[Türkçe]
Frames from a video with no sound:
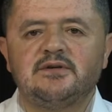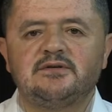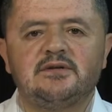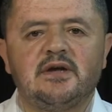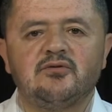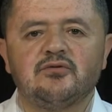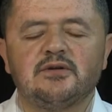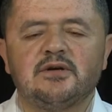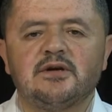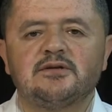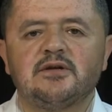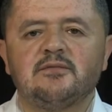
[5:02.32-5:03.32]
bir del
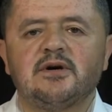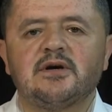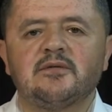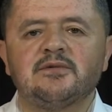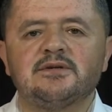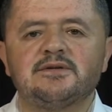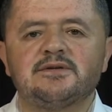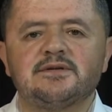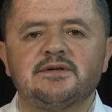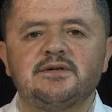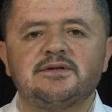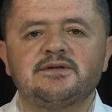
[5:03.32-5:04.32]
olarak da
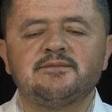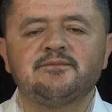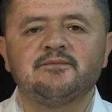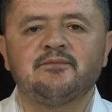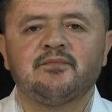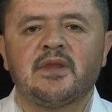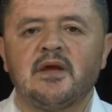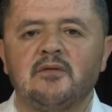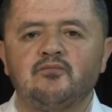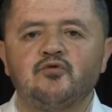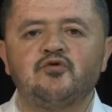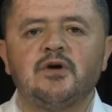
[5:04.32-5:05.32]
bakabilirsiniz.
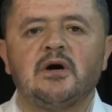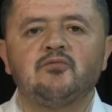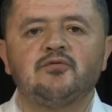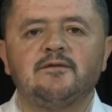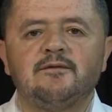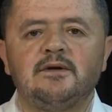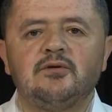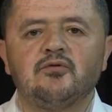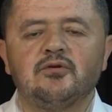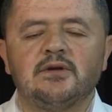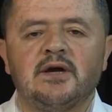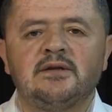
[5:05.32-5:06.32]
Müdamun fih
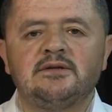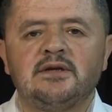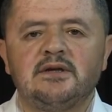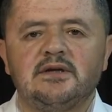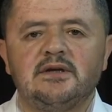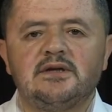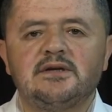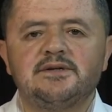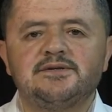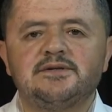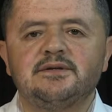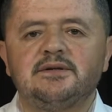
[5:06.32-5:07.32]
olan
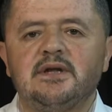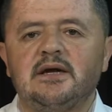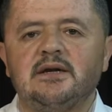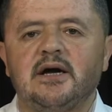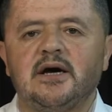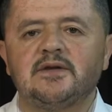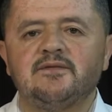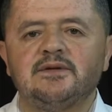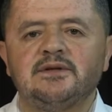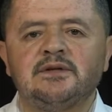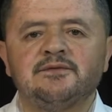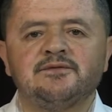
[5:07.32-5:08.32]
ikinci del
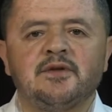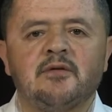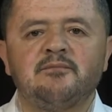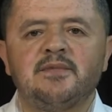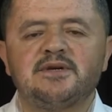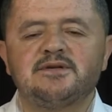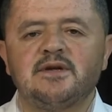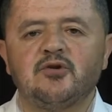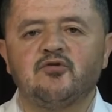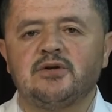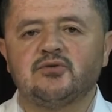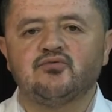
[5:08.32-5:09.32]
harfinin dammesine
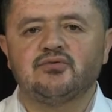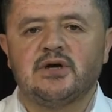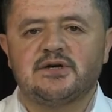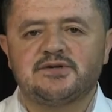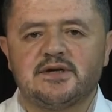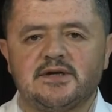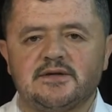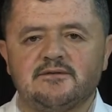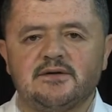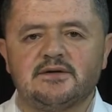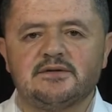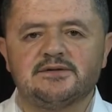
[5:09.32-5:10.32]
göre dudağa şekil
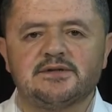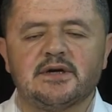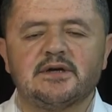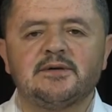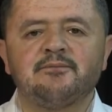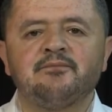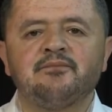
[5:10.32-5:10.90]
verilecek.